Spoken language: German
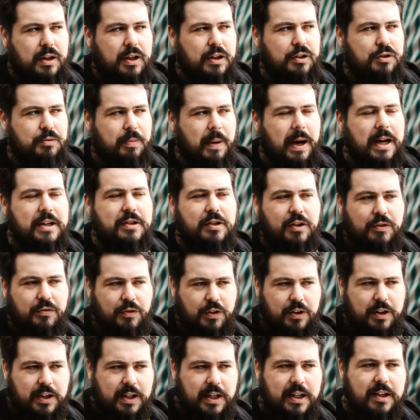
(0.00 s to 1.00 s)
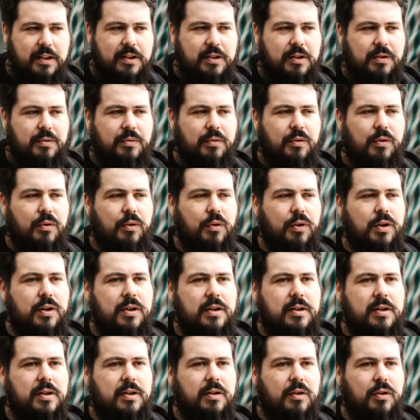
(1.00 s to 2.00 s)
Gespeichert wird nicht
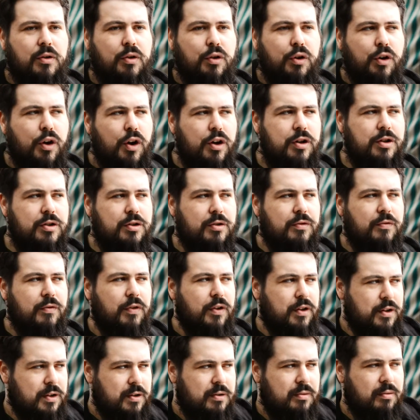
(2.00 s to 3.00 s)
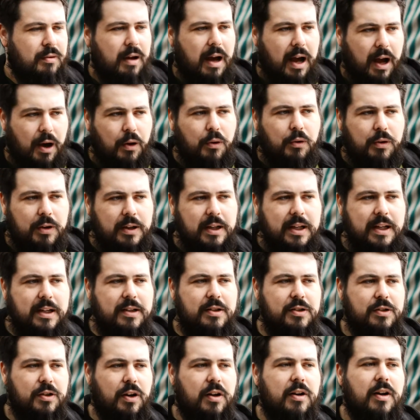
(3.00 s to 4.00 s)
und gelöscht wird auch
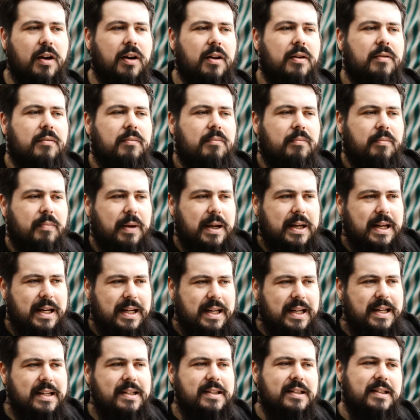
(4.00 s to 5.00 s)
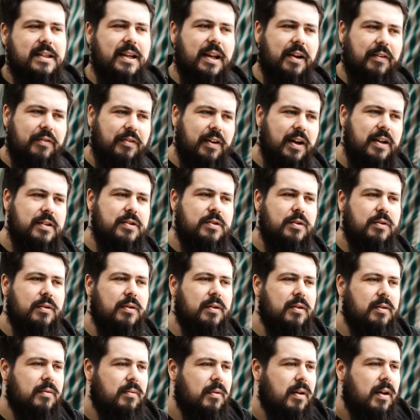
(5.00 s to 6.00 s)
nicht, sondern bei der nächsten
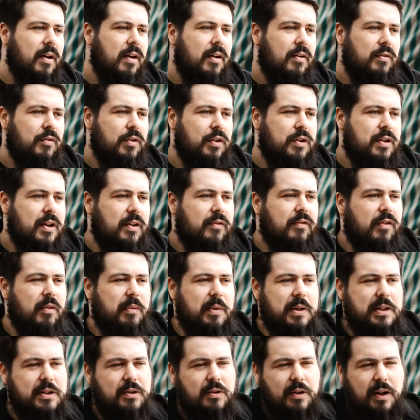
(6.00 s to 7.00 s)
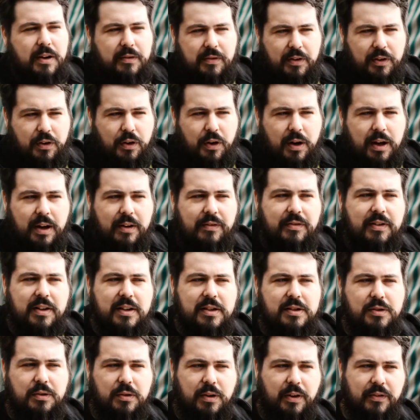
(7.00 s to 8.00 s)
Erfassung wird die Information etwa neu
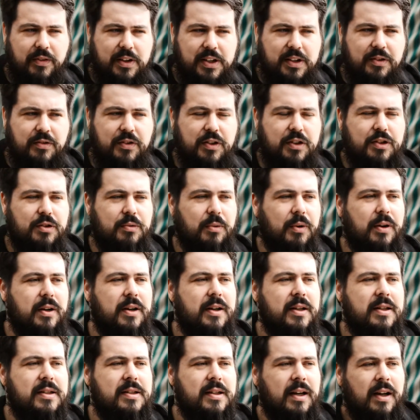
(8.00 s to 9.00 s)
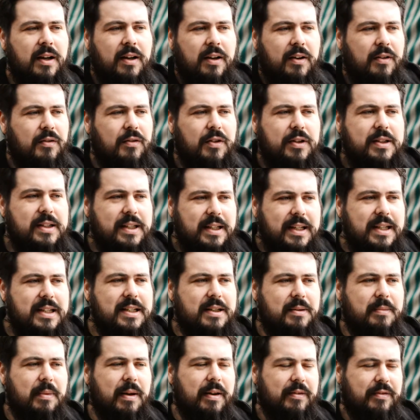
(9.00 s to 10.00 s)
erfasst oder wenn sie verschwunden ist, wird sie
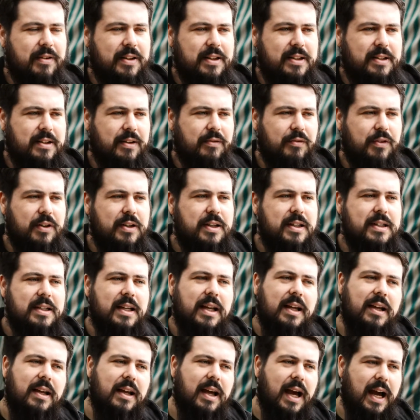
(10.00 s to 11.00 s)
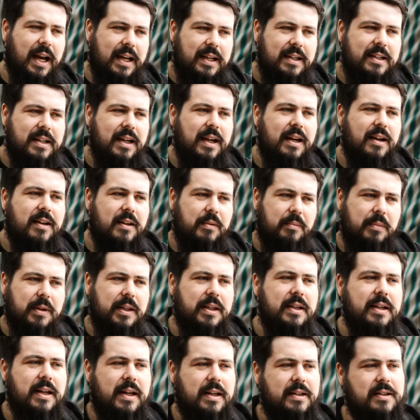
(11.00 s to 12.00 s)
nicht mehr erfasst. Dann wird dieser Eintrag im
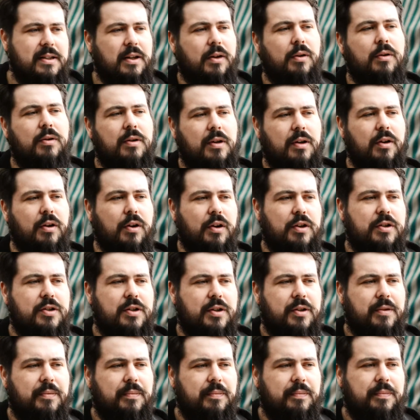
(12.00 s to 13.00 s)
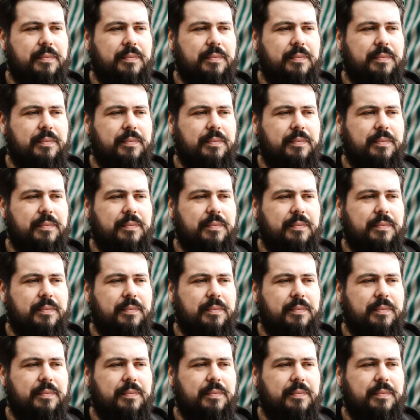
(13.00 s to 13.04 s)
Index auch gelöscht.